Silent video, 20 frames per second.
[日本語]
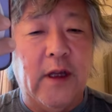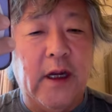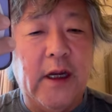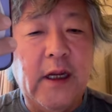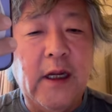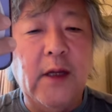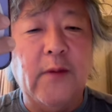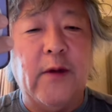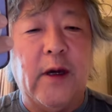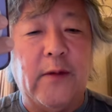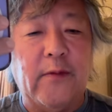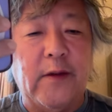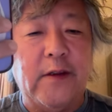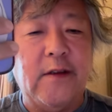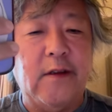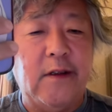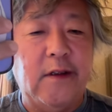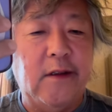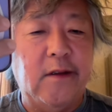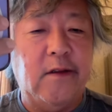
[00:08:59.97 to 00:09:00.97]
慣れれば
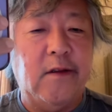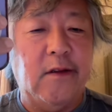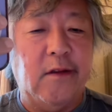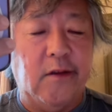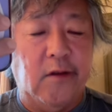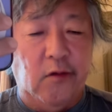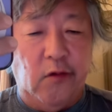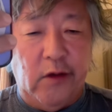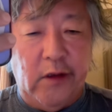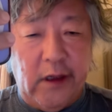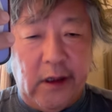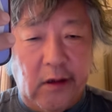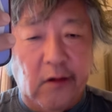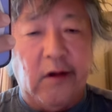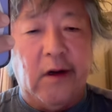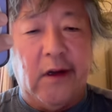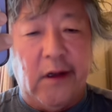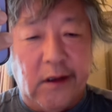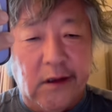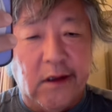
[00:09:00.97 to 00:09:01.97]
別にそれだけ
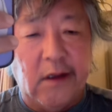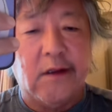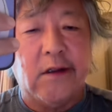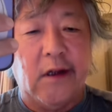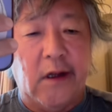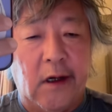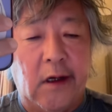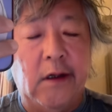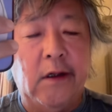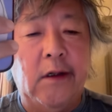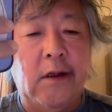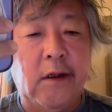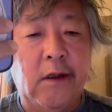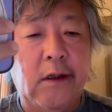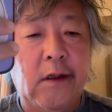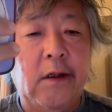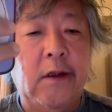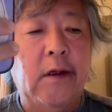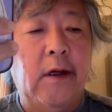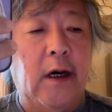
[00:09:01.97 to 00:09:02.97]
の話ですから
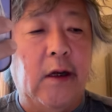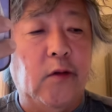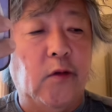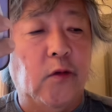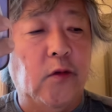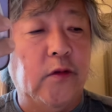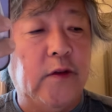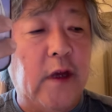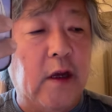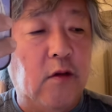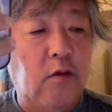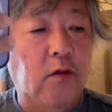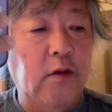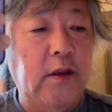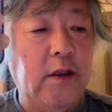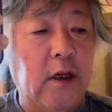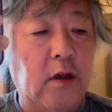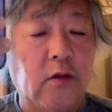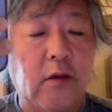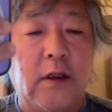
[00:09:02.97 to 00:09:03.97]
あの
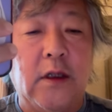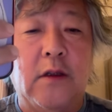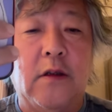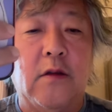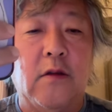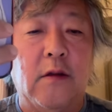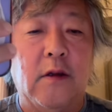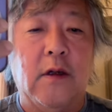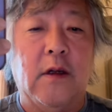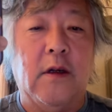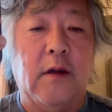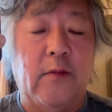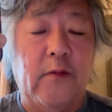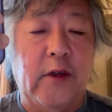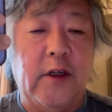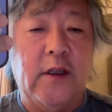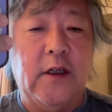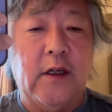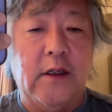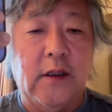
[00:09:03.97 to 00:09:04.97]
セコイアの木っていうのが
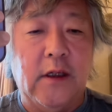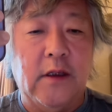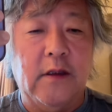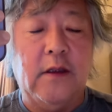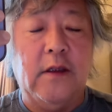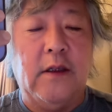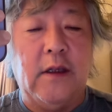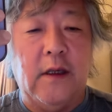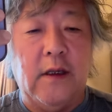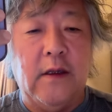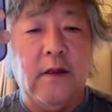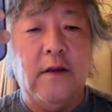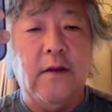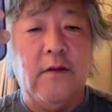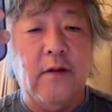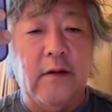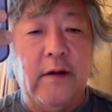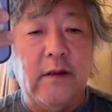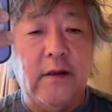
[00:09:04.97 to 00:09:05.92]
アメリカにあってそ